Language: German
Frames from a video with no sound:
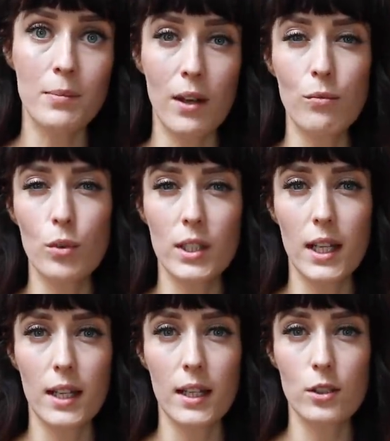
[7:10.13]
Dann würde ich
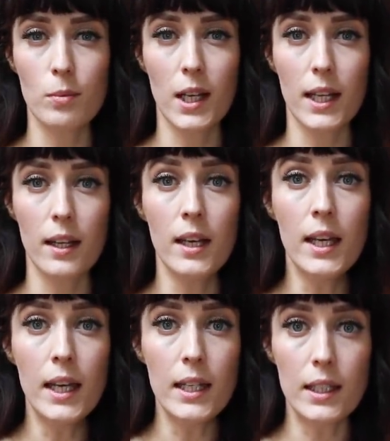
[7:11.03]
allerdings überlegen,
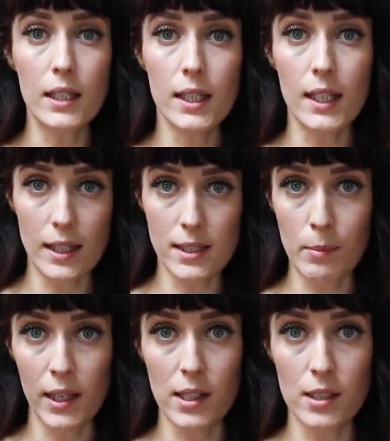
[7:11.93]
nicht ganze
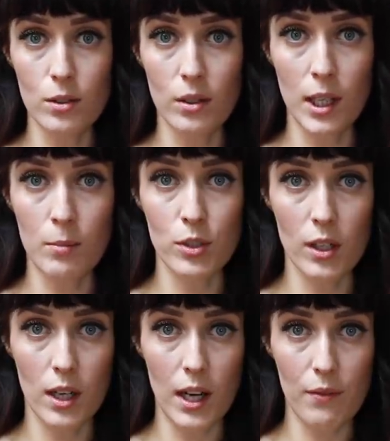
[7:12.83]
Mandeln zu nehmen,
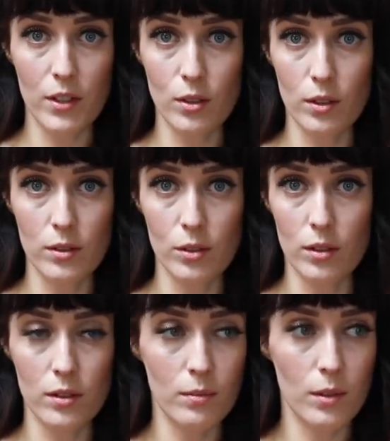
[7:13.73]
sondern einfach so ein, so
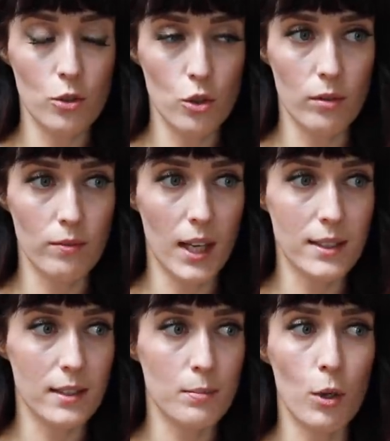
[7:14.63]
ein schon, wie
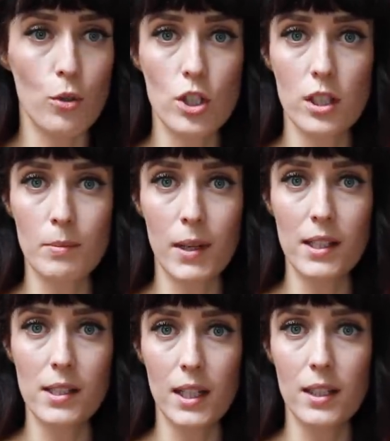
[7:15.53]
heißt das, blanchierte
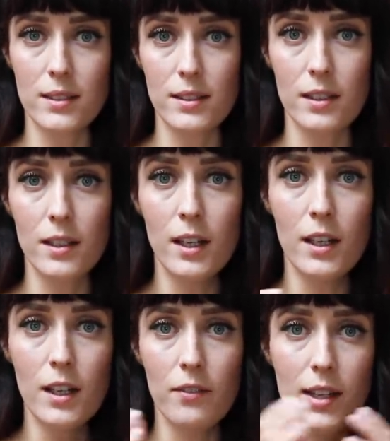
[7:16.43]
Mandel? Nee, diese,
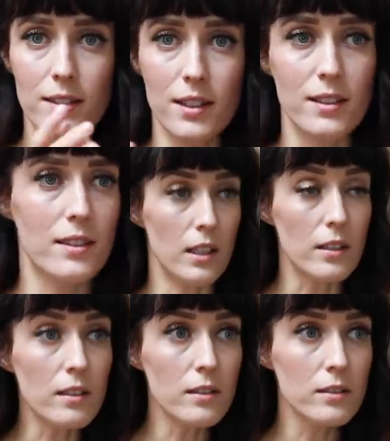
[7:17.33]
wer ist denn das?
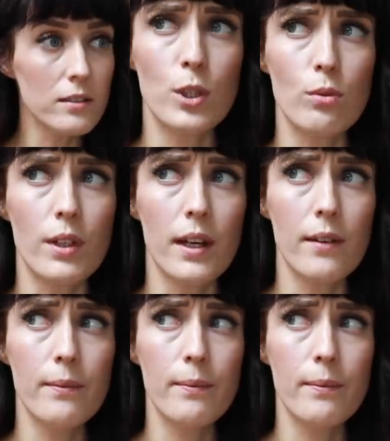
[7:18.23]
Hirn? Bist du da?